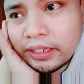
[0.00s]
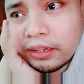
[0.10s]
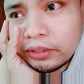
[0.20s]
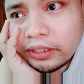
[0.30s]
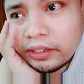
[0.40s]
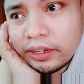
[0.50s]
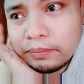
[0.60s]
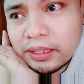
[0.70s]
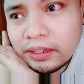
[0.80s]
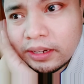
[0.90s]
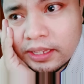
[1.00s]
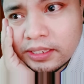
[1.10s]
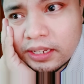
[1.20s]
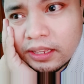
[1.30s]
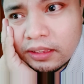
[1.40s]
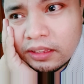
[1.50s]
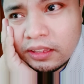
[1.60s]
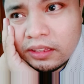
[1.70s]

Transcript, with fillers: Hindi na ako nagka-crave ng rice tsaka